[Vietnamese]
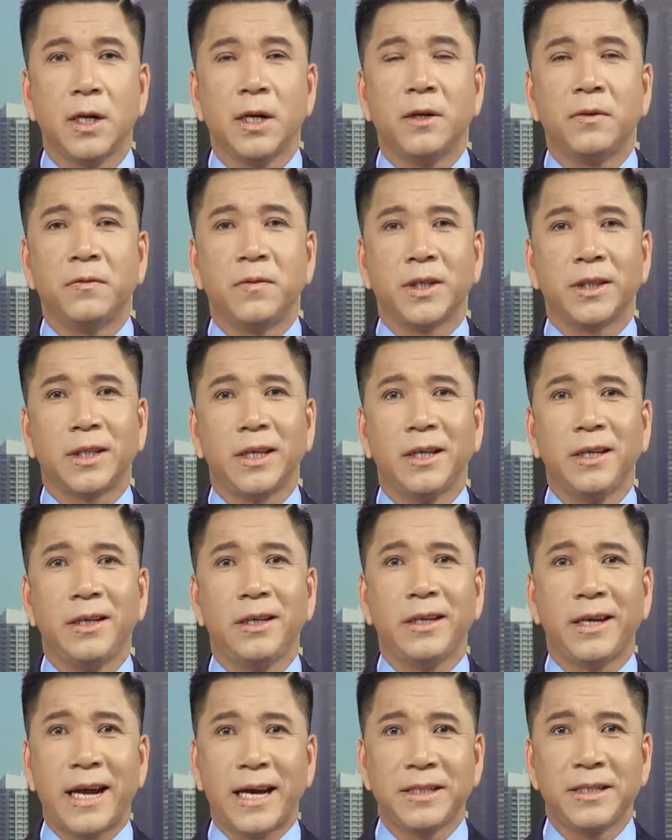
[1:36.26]
Và
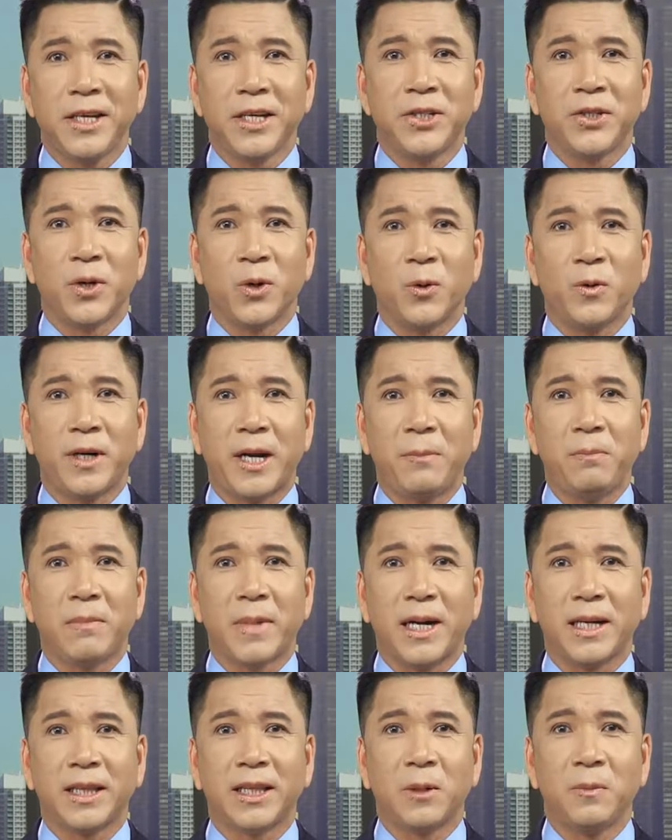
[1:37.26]
tin đảng Dân Chủ đánh
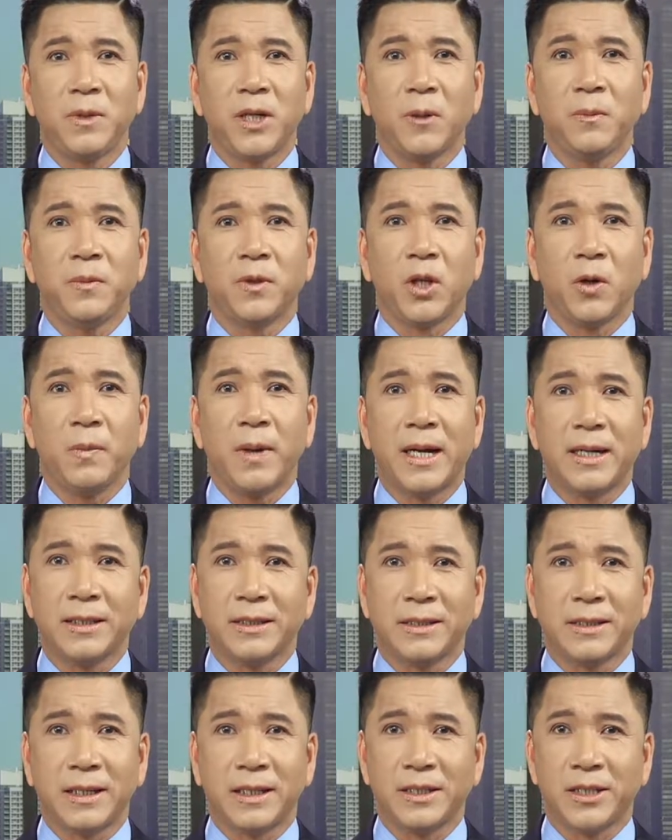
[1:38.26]
bại thống đốc tiểu bang
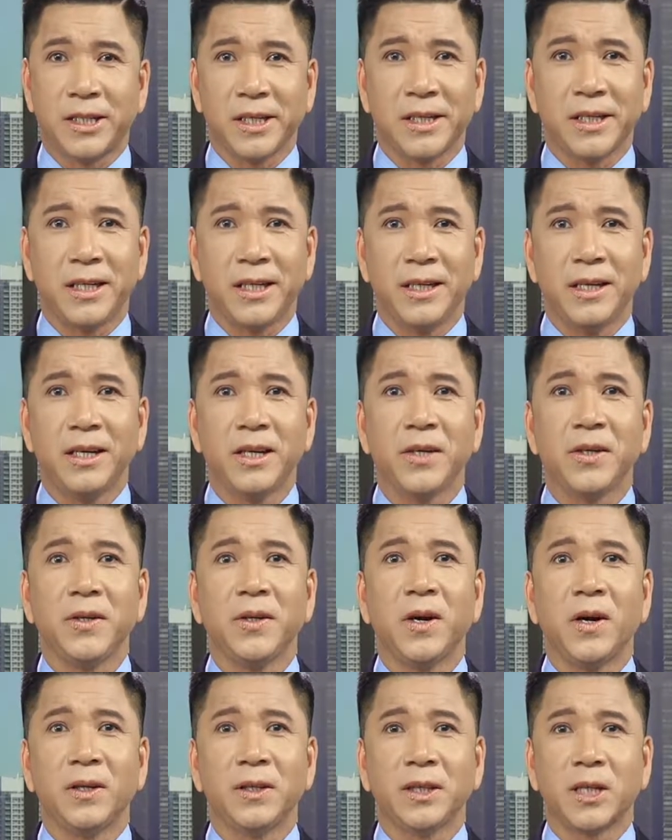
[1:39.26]
Kentucky
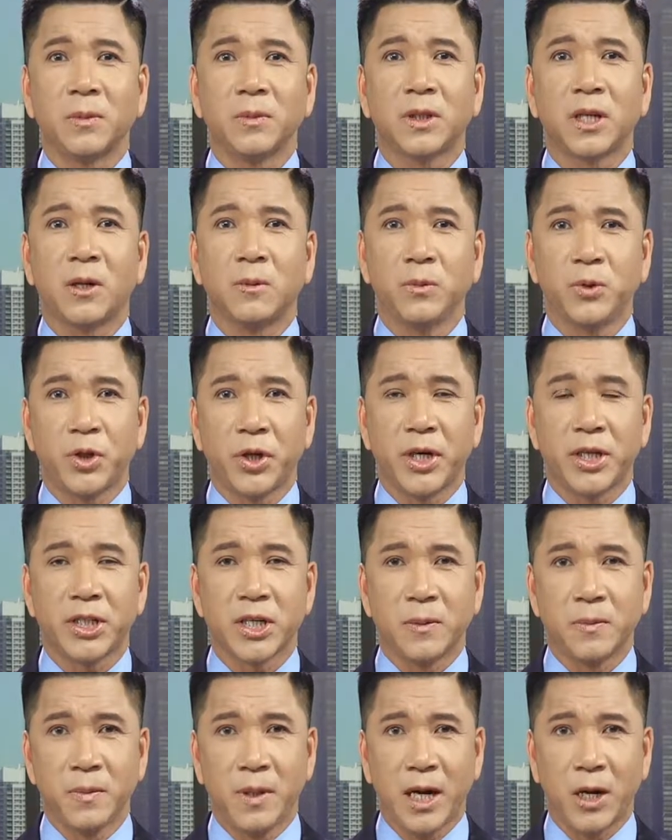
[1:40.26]
do Tổng thống Donald
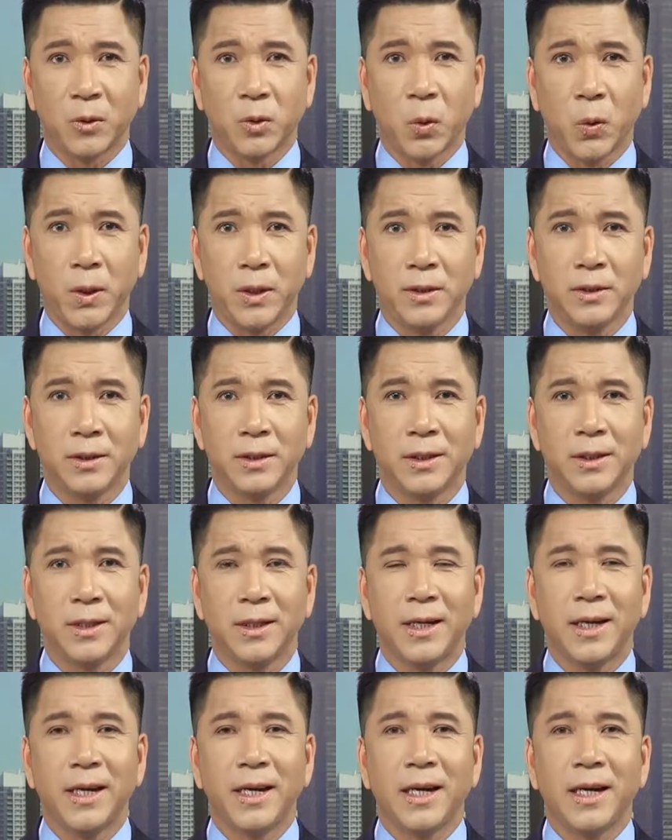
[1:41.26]
Trump hậu thuẫn –
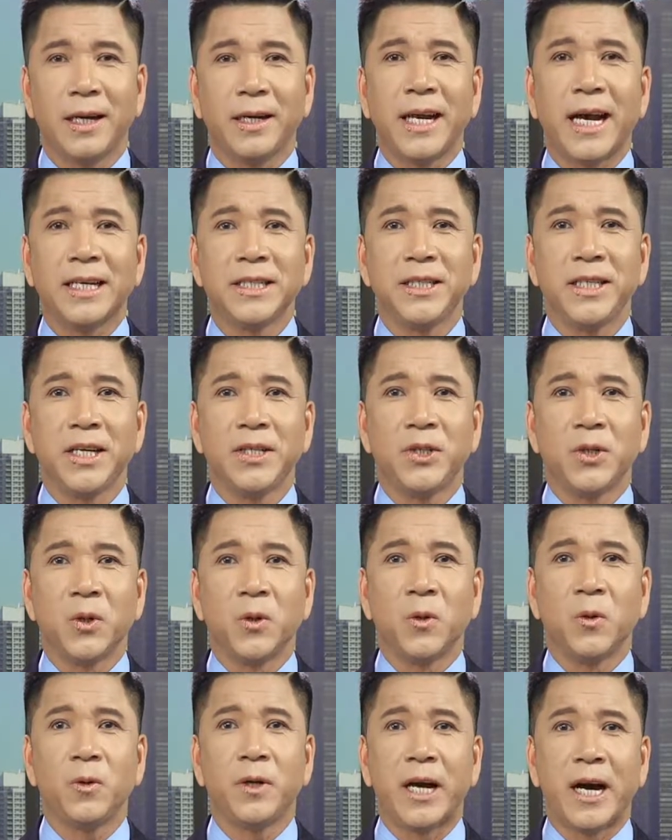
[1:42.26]
Đảng Dân
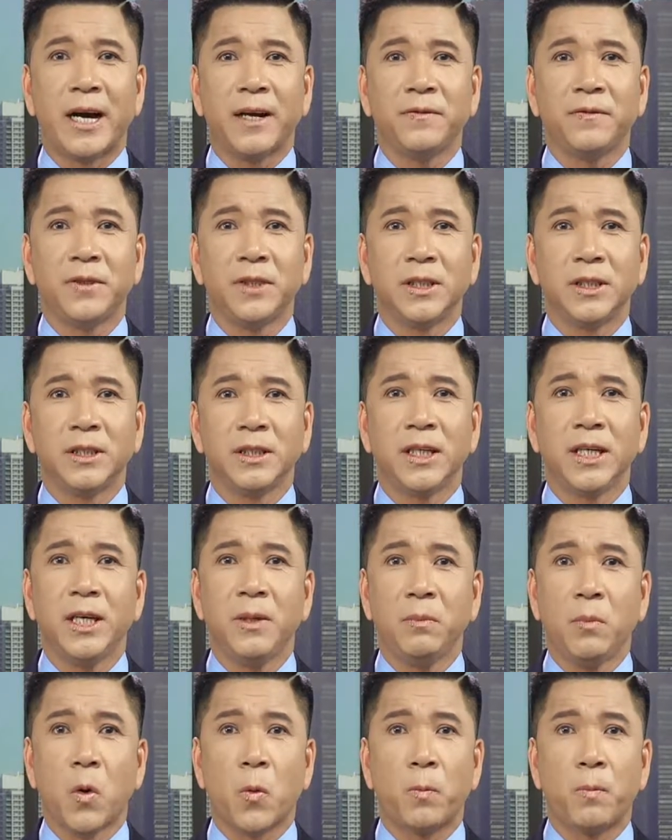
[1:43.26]
Chủ đã vừa ghi
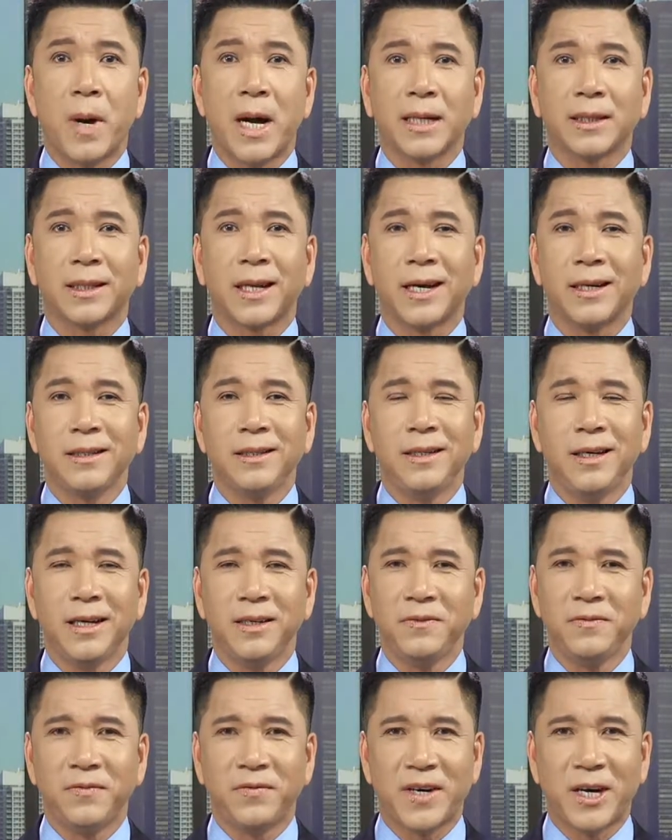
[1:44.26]
một bàn thắng
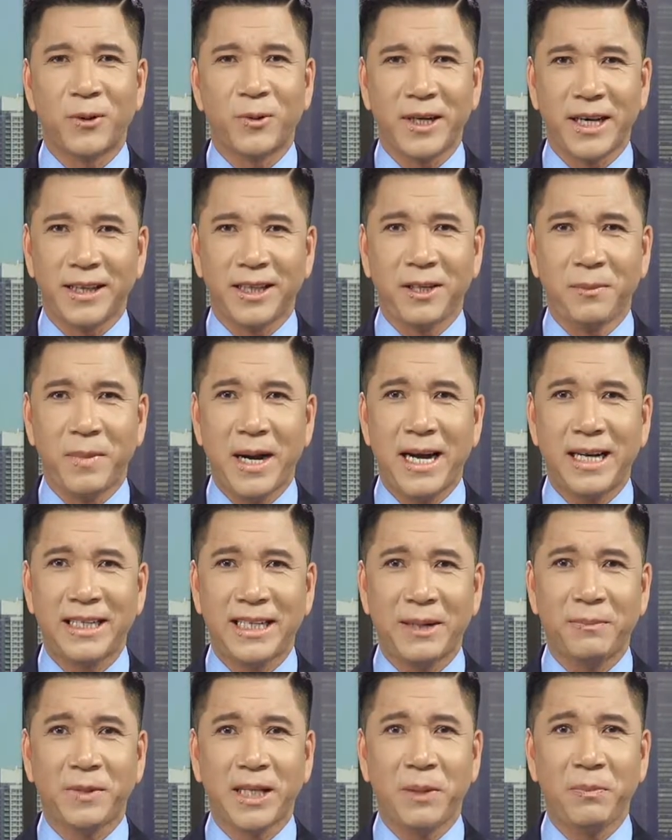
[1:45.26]
lớn vào ngày thứ Ba
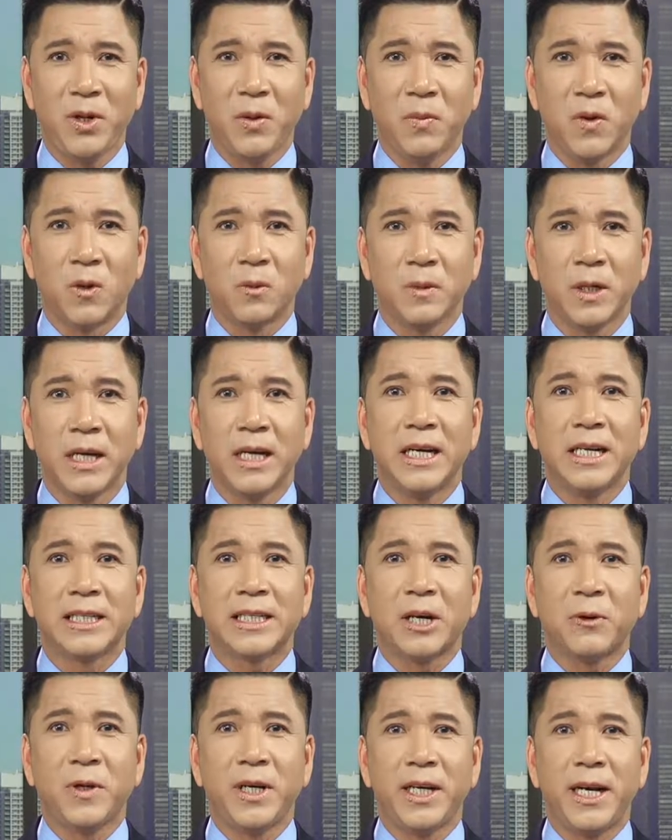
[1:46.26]
năm tháng 11
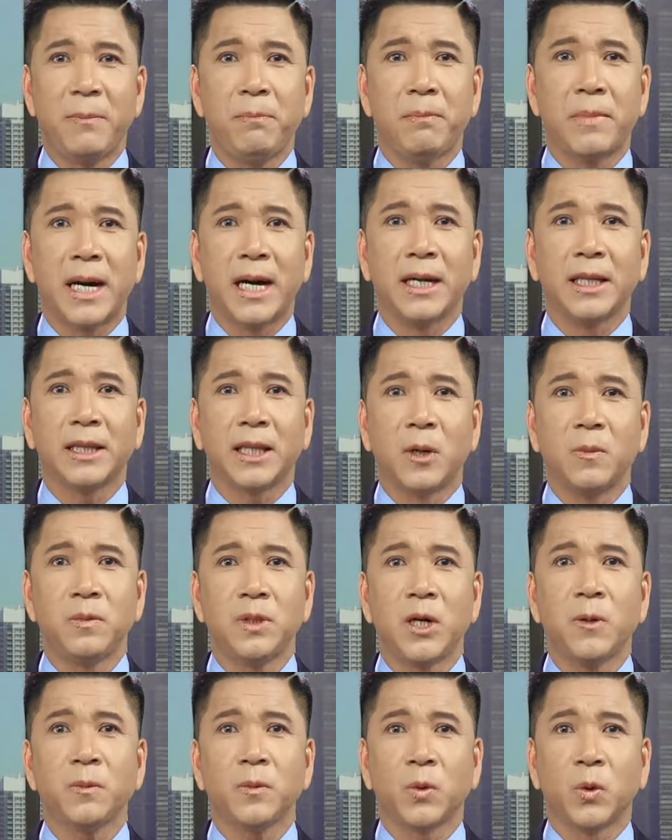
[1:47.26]
sau khi đánh bại thống
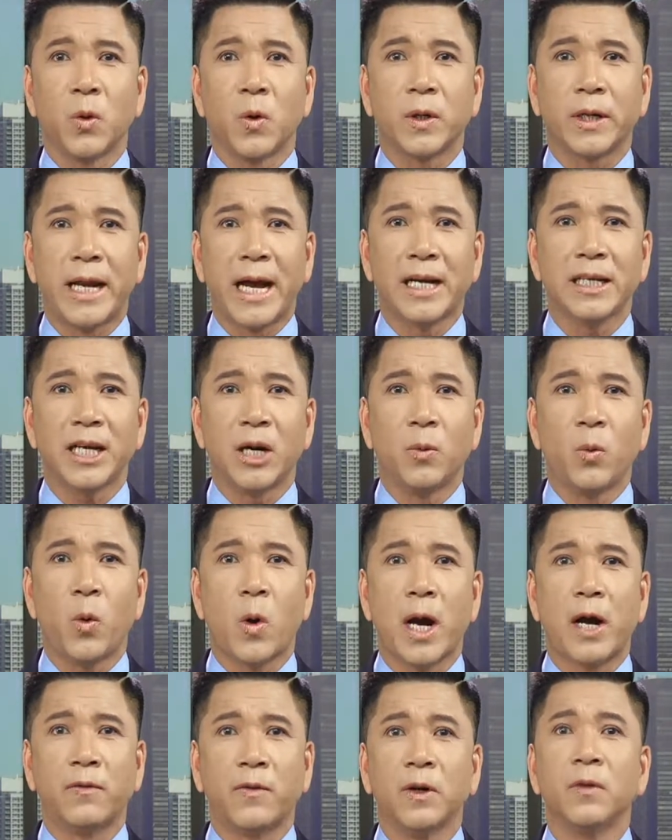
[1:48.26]
đốc thuộc đảng Cộng
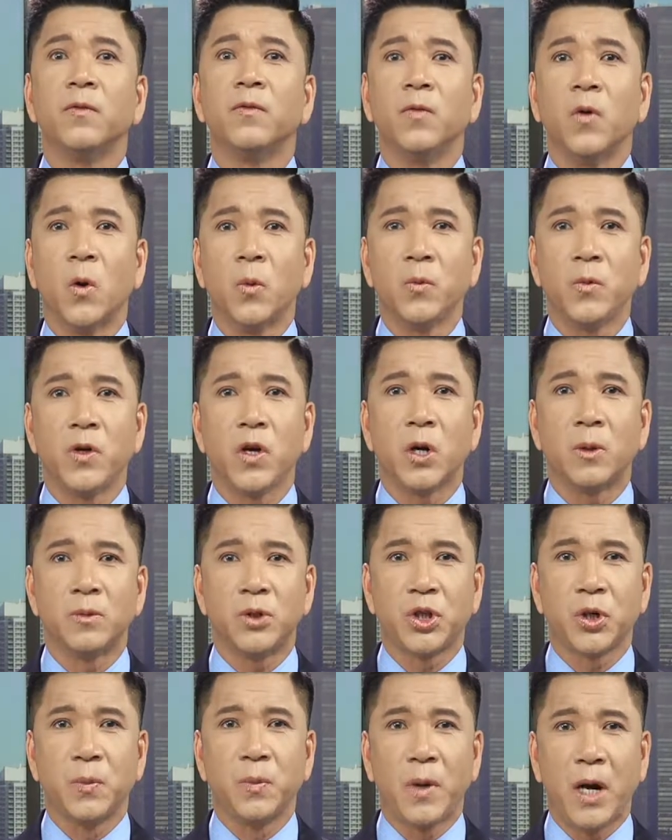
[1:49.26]
Hòa vốn do ông
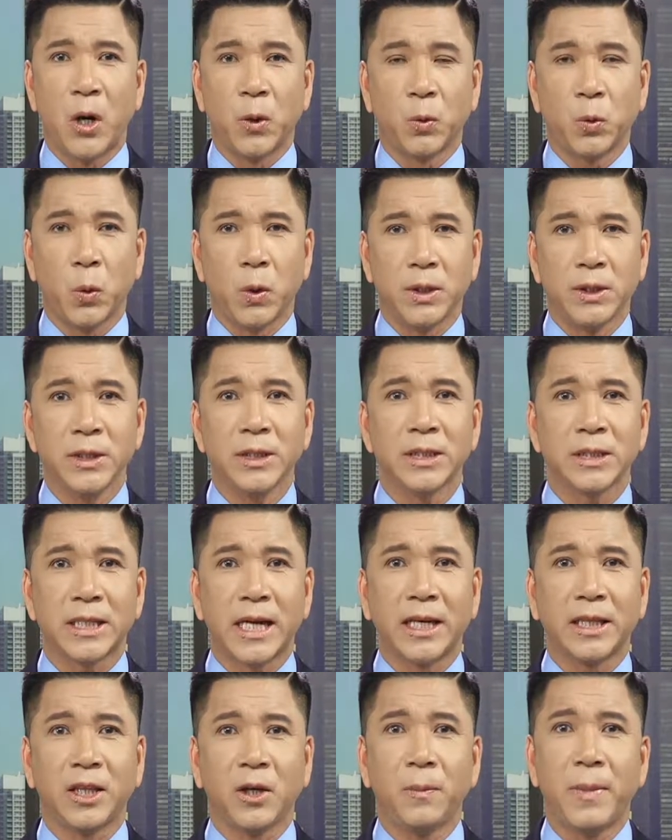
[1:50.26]
Trump hậu thuẫn
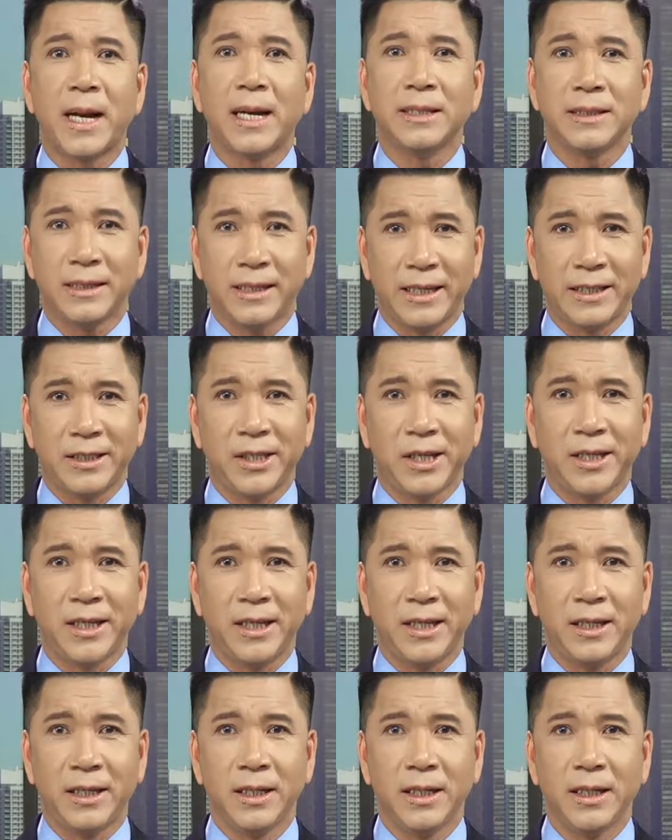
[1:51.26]
tại tiểu bang
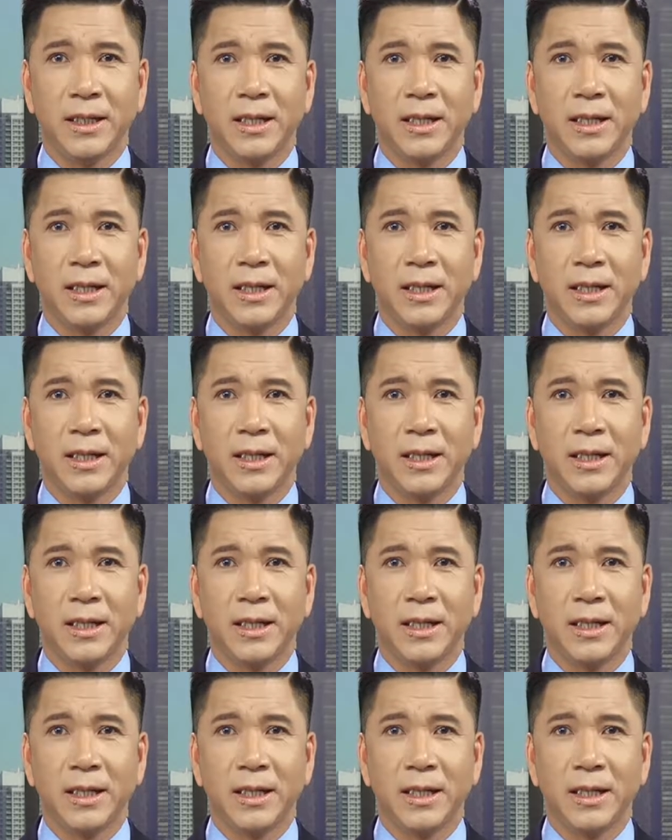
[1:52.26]
Kentucky.